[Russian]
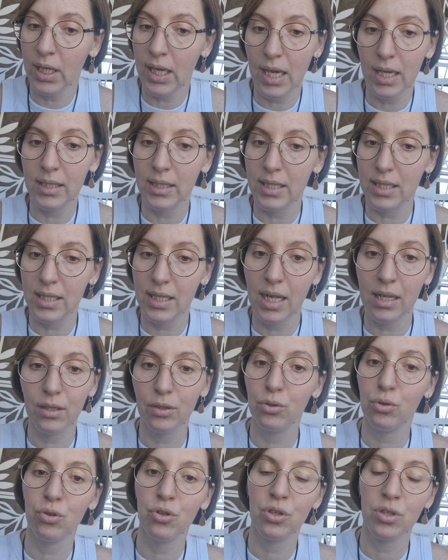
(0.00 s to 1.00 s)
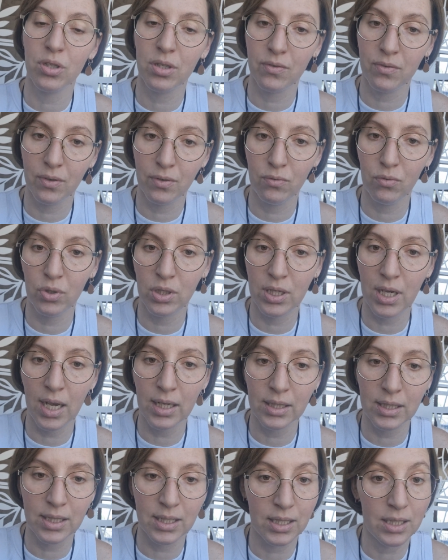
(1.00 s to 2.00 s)
я не знала точно своего
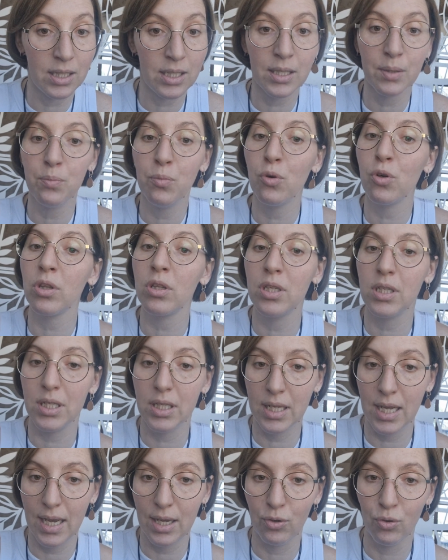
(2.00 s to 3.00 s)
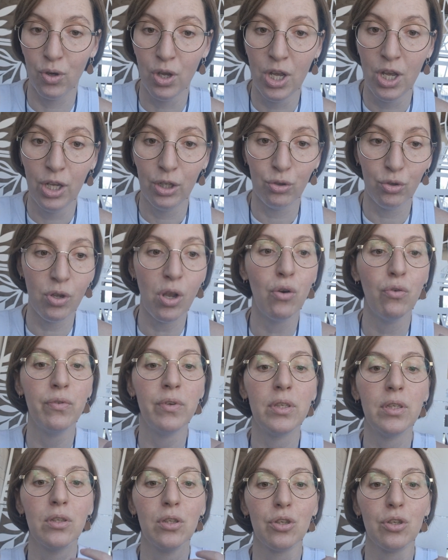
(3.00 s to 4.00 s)
диагноза и до сих пор не знаю. Но я
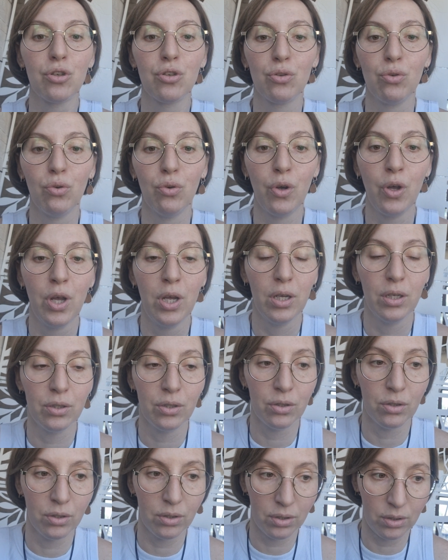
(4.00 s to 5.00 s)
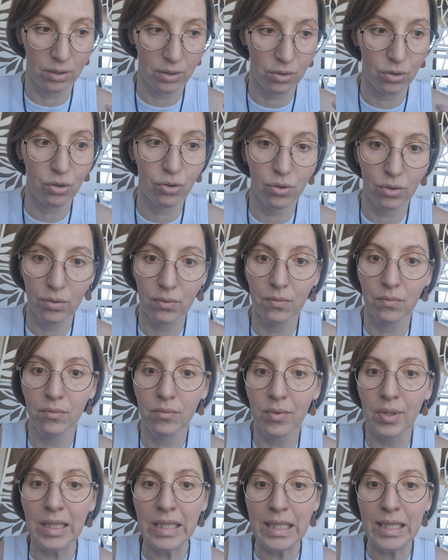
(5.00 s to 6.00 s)
увидела, что э,
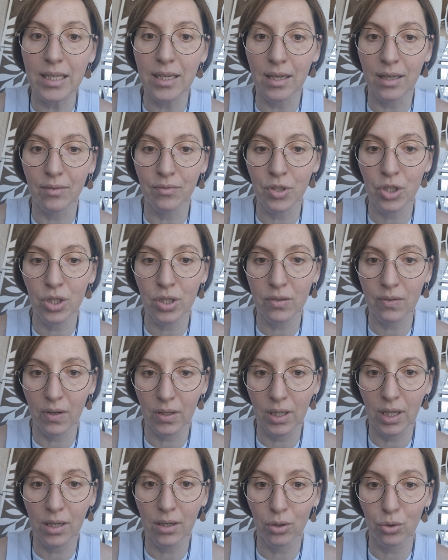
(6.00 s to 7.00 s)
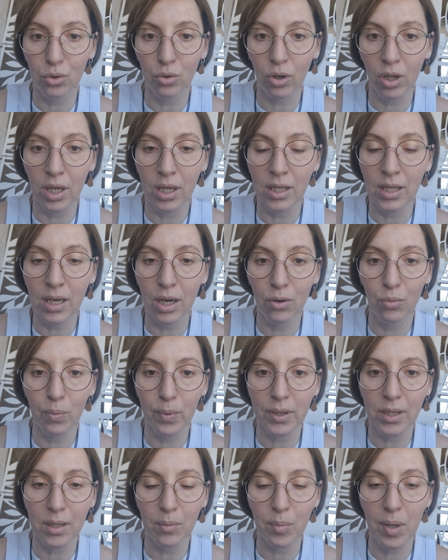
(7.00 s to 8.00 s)
те вещества, да, которые я
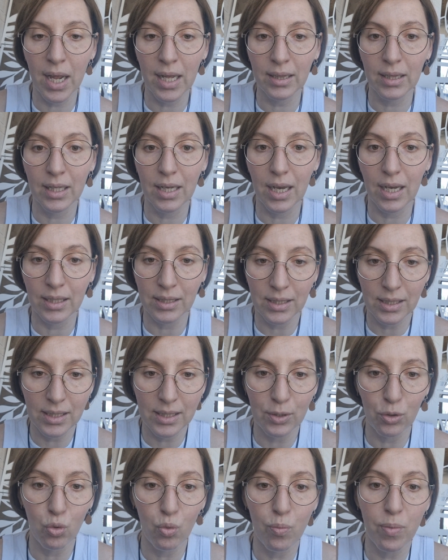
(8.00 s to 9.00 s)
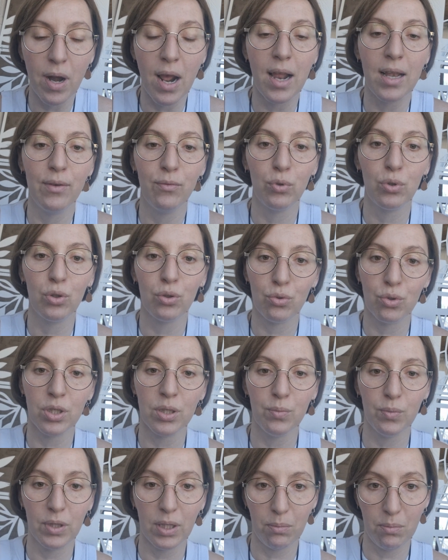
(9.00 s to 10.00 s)
употребляла, они убрали вот эту
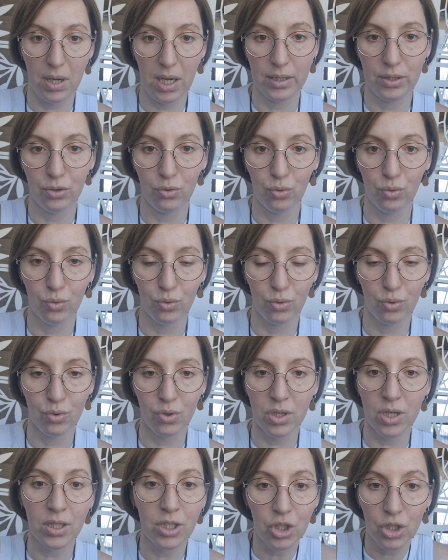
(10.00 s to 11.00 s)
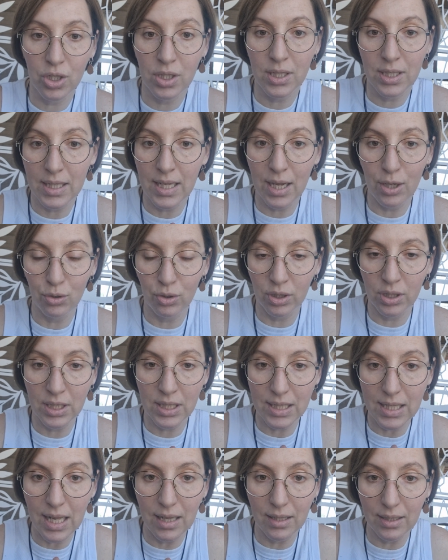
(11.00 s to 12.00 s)
симптоматику. То есть я даже не знаю, не
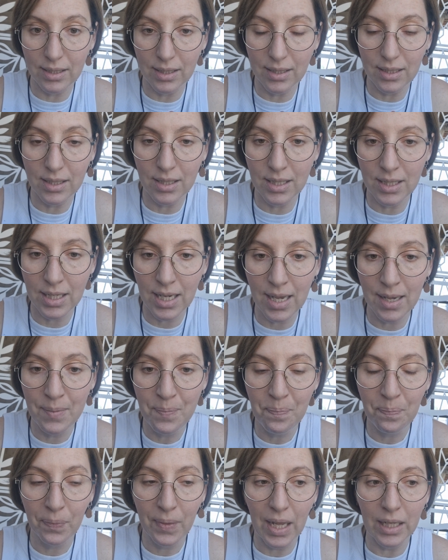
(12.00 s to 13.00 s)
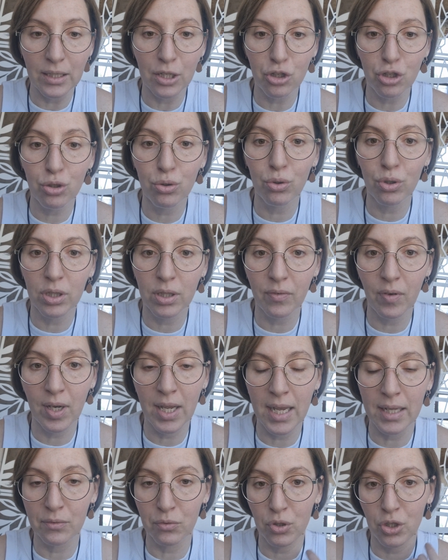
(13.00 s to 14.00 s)
знала до конца, а на что это
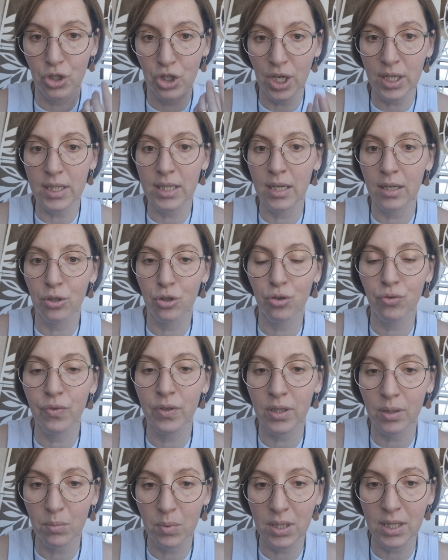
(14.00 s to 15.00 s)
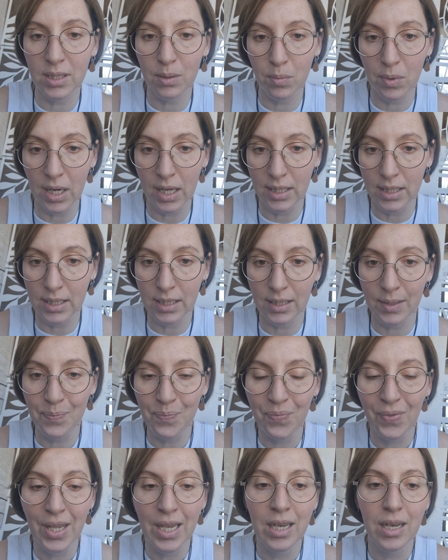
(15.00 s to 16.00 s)
влияет. Вот сейчас я хочу в этом разобраться,
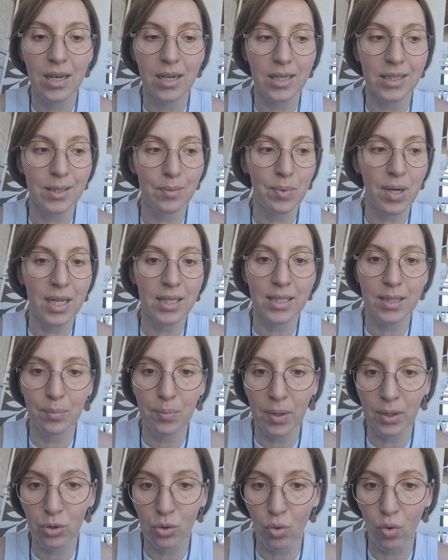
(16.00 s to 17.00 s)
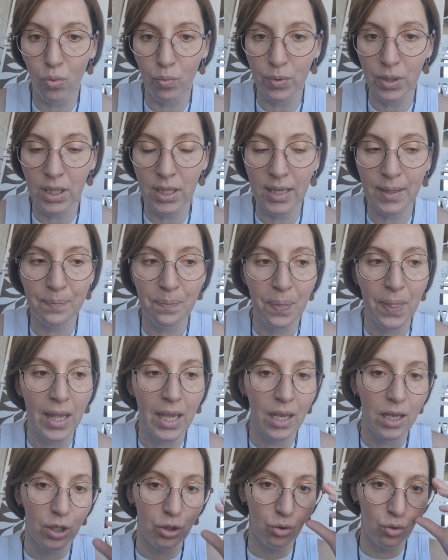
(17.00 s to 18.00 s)
разобраться подробнее.
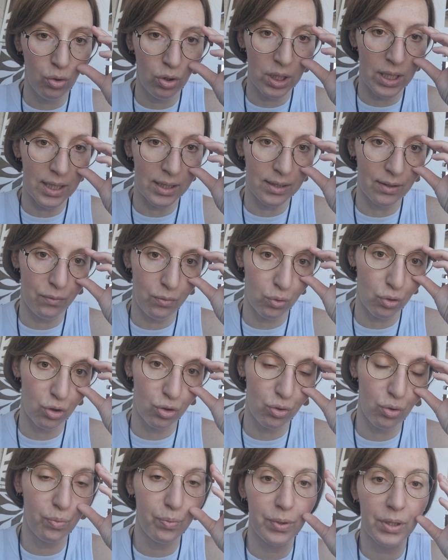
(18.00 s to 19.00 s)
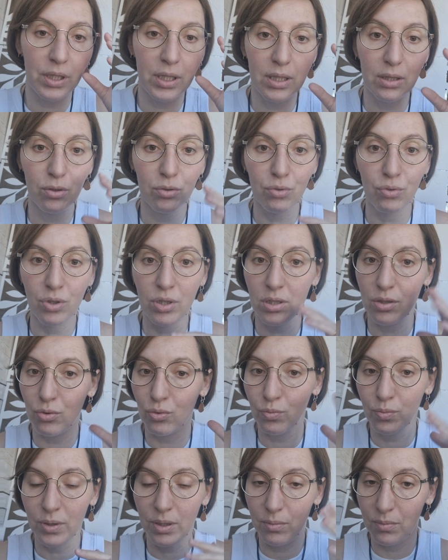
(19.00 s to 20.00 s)
Но для того, чтобы не грузить
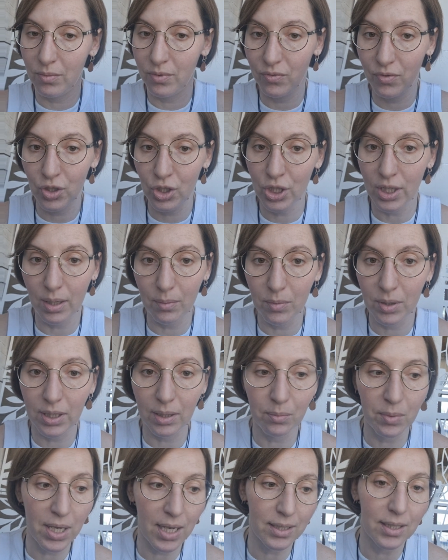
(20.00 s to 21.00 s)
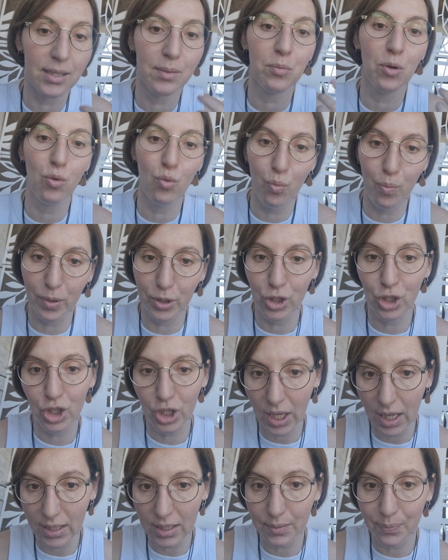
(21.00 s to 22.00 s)
умными вещами, там я-то смогу
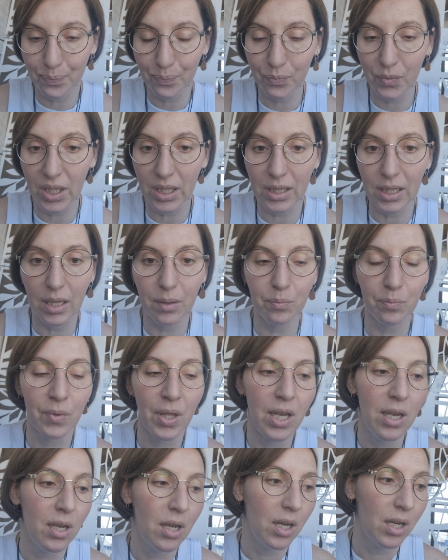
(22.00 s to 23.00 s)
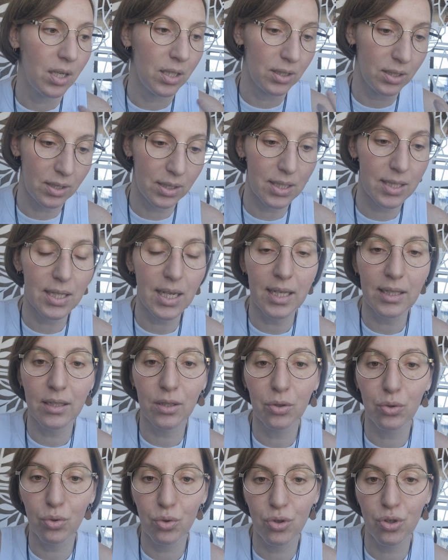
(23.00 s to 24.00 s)
почитать, и там э, на
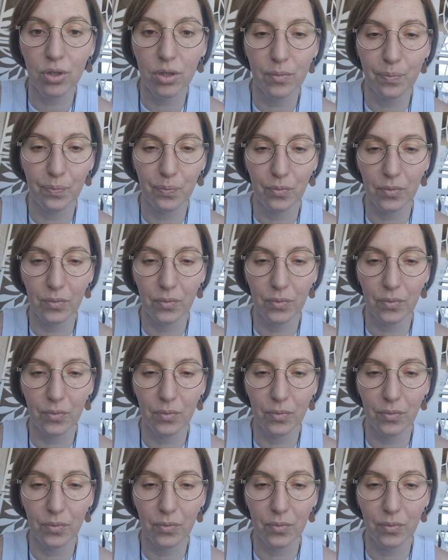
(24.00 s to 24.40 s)
сайтах тоже